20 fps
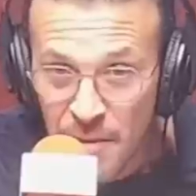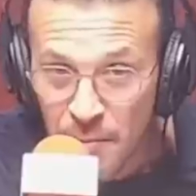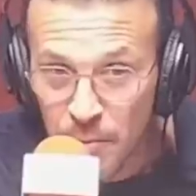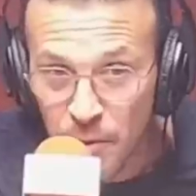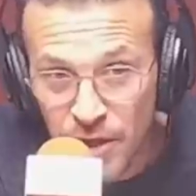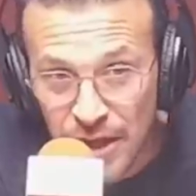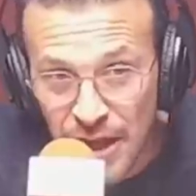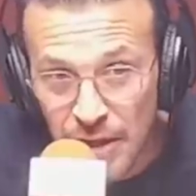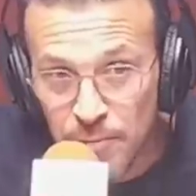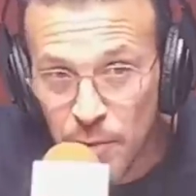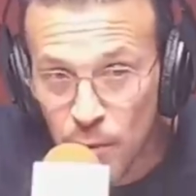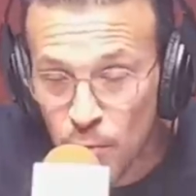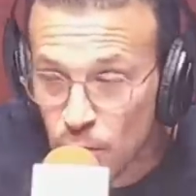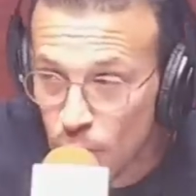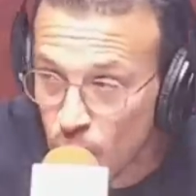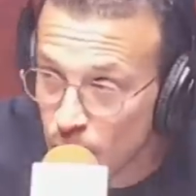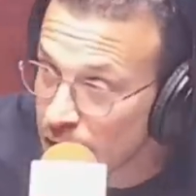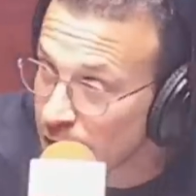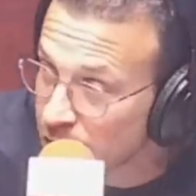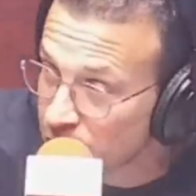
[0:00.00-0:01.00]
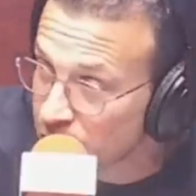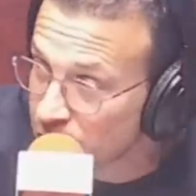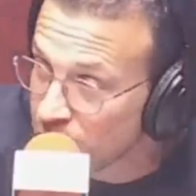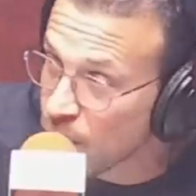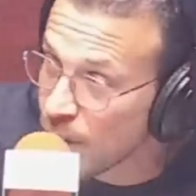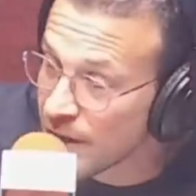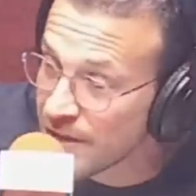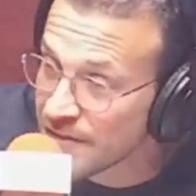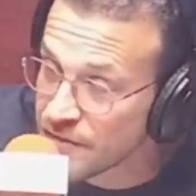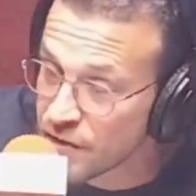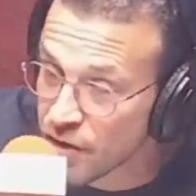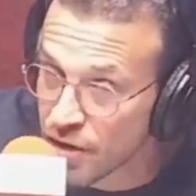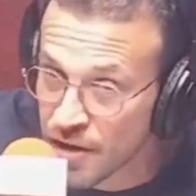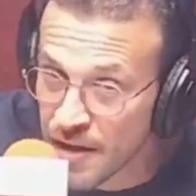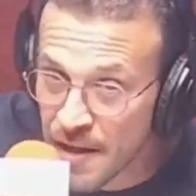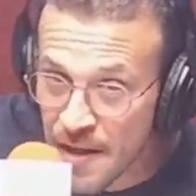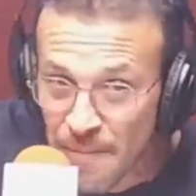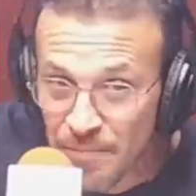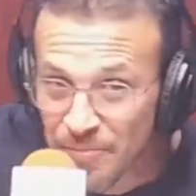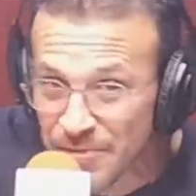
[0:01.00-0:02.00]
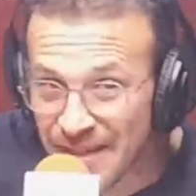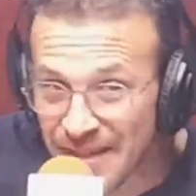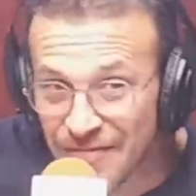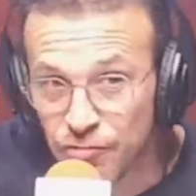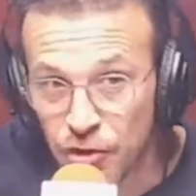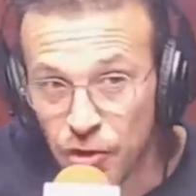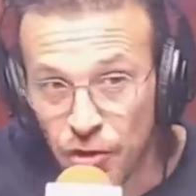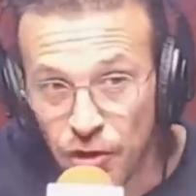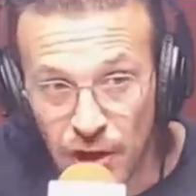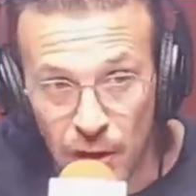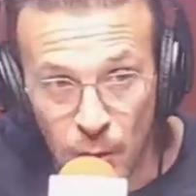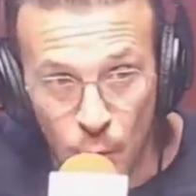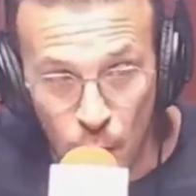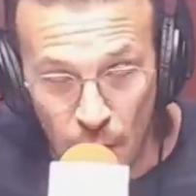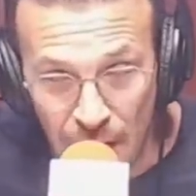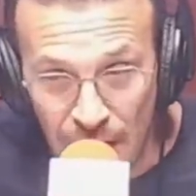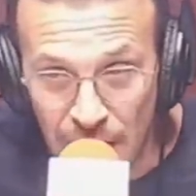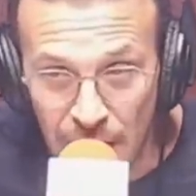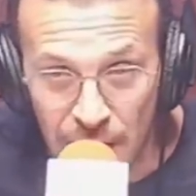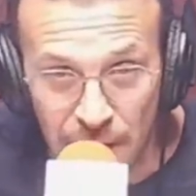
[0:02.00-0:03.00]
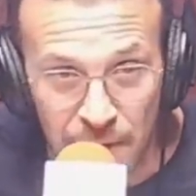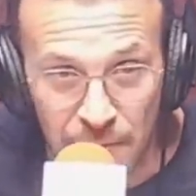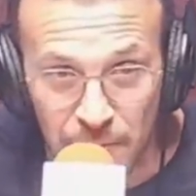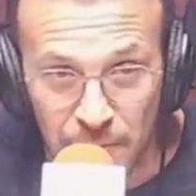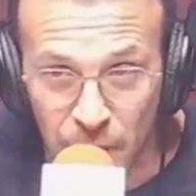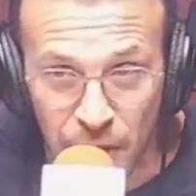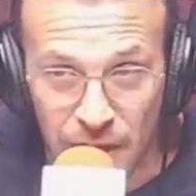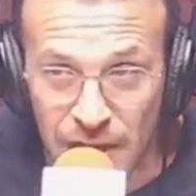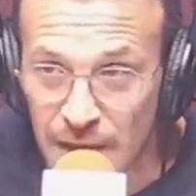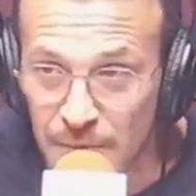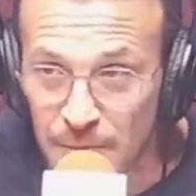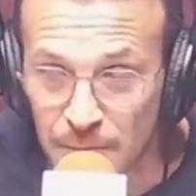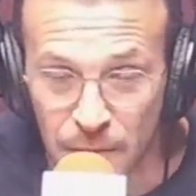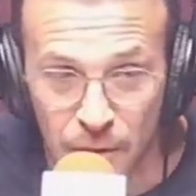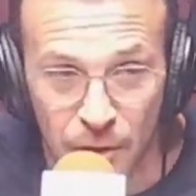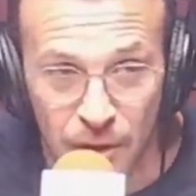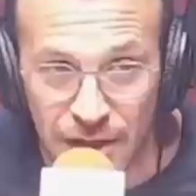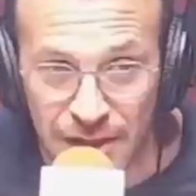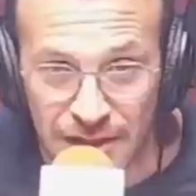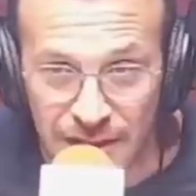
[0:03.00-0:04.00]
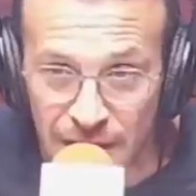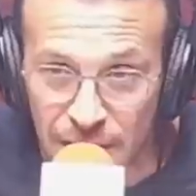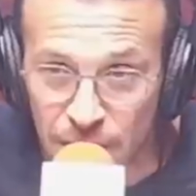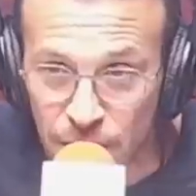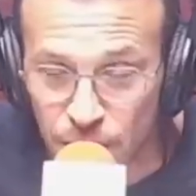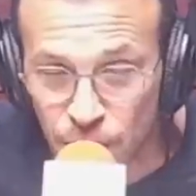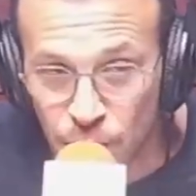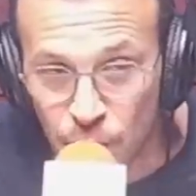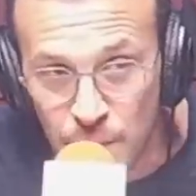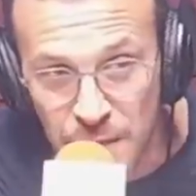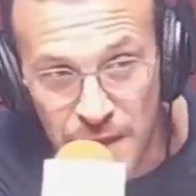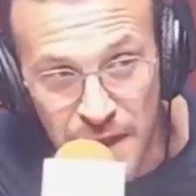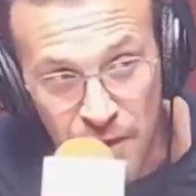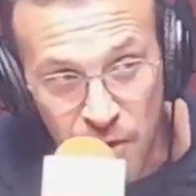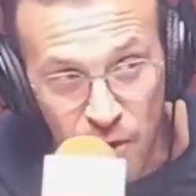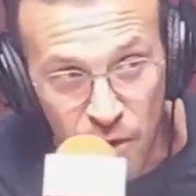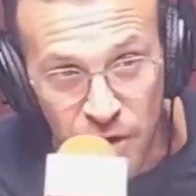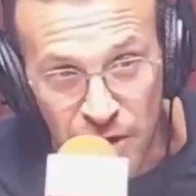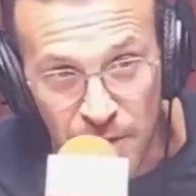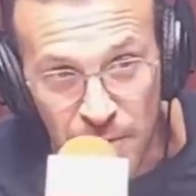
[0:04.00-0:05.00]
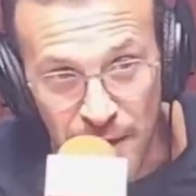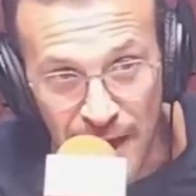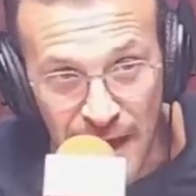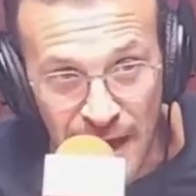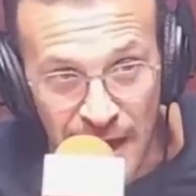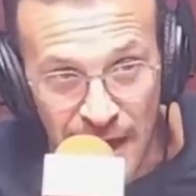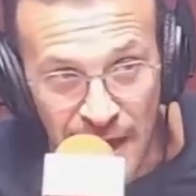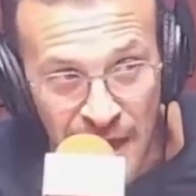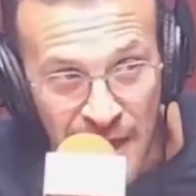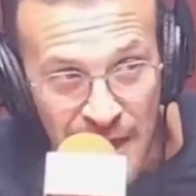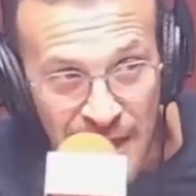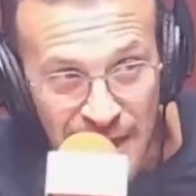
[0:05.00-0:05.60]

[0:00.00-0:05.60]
porque armó un gobierno de coalición dentro del cual, por ejemplo, está su viejo rival,